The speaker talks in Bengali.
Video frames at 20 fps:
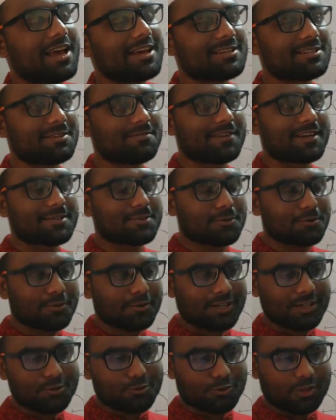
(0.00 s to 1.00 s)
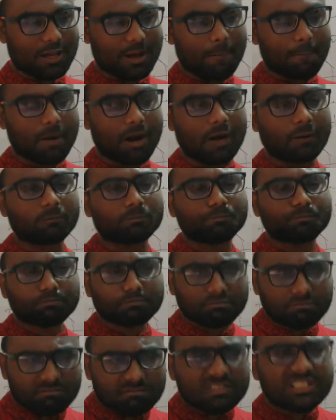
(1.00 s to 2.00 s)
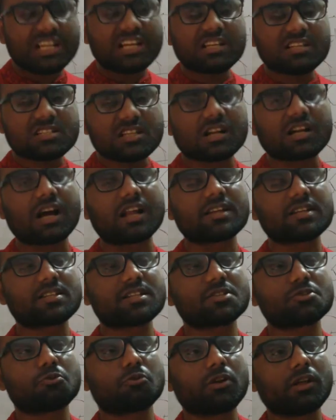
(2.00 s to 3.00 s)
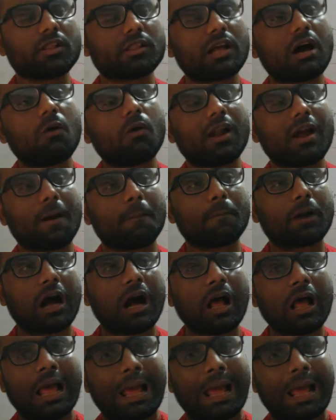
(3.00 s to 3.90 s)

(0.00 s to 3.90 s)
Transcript: এই ডিভাইসগুলোকে যদি আমরা ইন্টারকানেক্টেড করি তাহলে আমরা